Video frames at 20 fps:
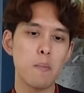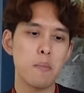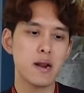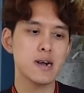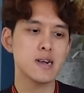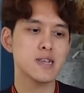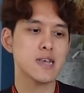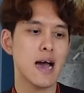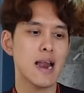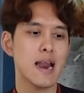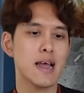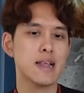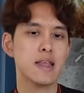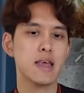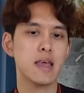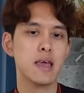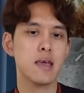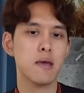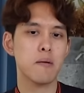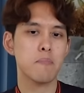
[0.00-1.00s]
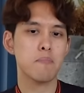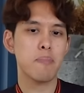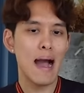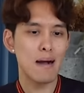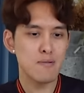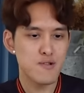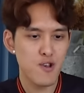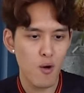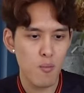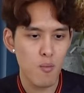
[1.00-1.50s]
ว่ามันคือชาเลนจ์ที่
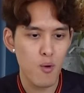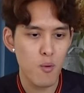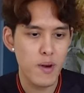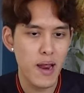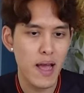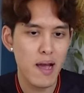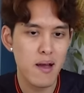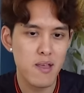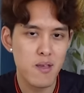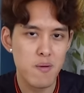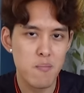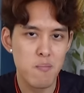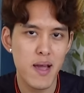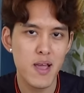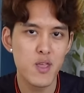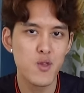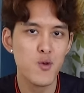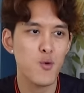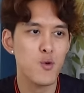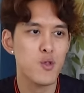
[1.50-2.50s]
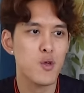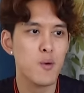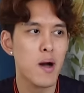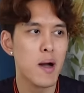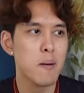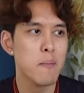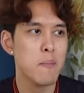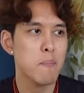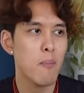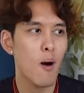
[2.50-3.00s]
ภาพสองมุมเนี้ยแม่งอยู่ที่
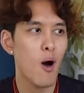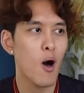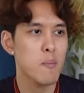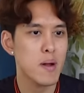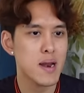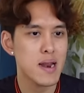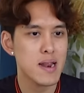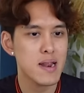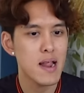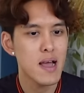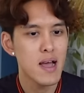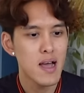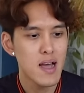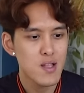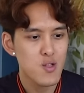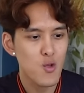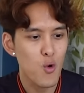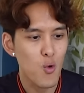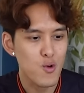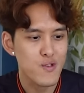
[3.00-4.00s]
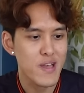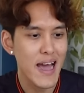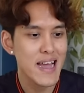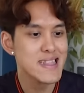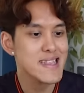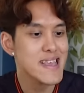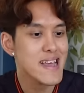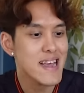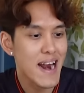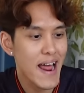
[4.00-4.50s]
ว่าพอมันถูกใช้
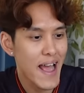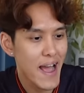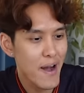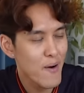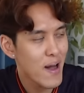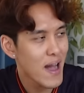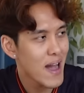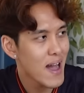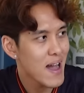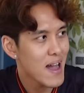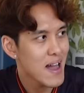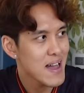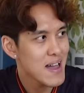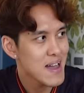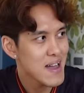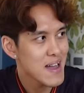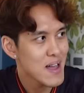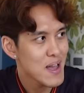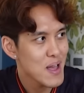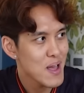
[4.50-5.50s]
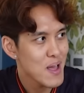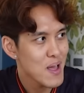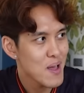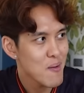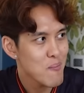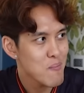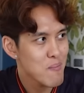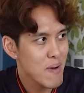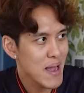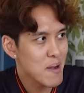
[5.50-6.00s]
จริงแล้ว
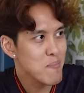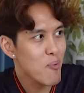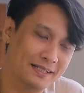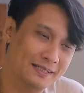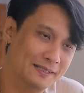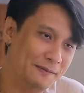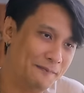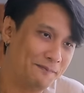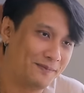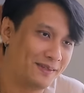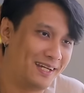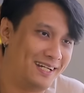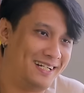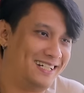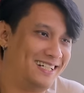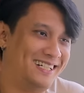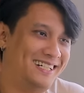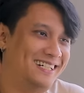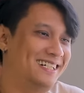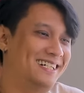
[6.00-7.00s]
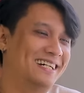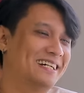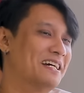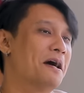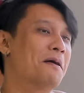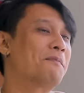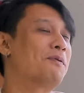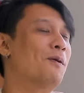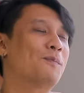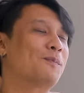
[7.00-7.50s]
แม่ผลมันจะออกด้านไหน
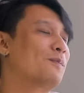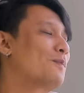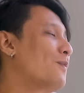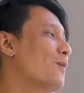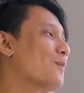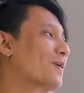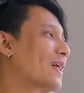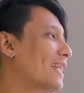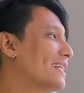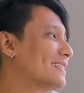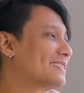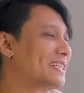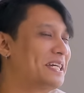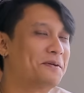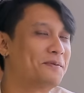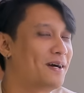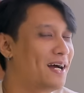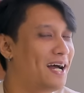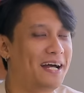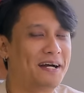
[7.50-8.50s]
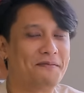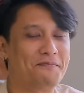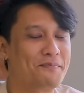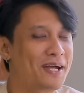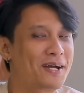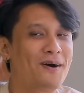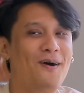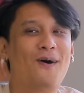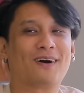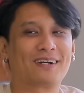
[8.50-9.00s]
อ่ะผมผมการันตีว่า
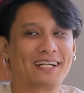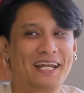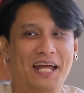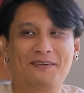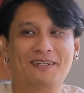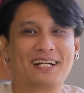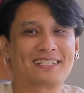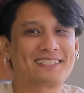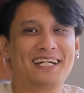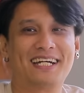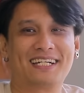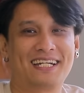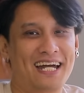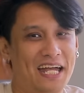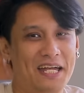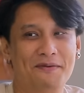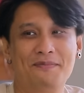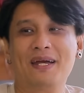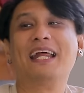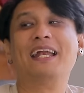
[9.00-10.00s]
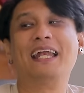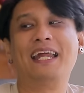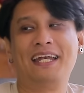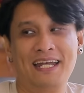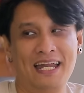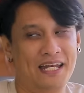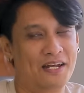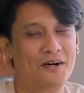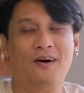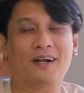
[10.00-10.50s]
แม่งออกแนว นักเตะไทยไม่ได้เล่
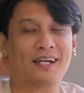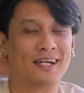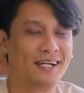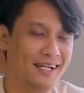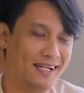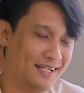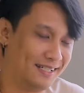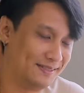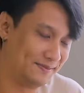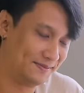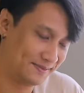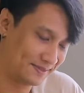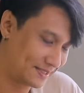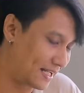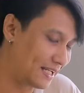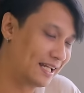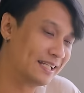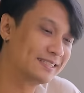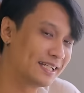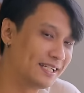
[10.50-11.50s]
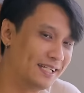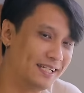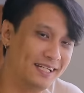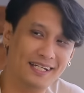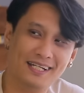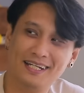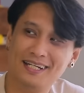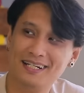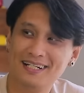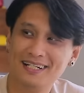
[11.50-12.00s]
นแน่นอนเออไอ้ไม่ได้
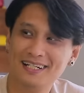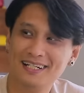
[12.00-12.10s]
เล่นอ่ะผ